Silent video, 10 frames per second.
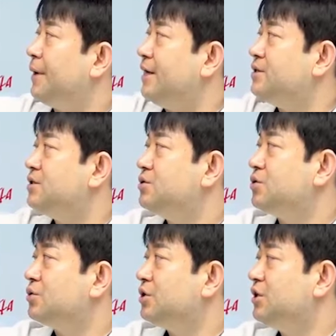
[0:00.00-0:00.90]
엔진
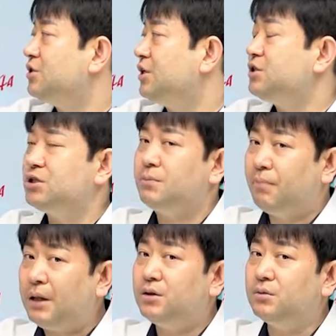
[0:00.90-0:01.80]
전기 셰시
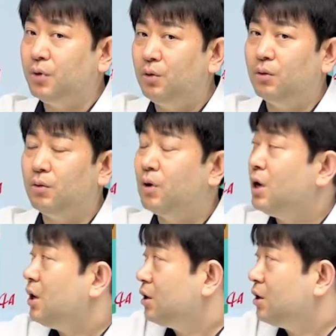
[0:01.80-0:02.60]
파트별로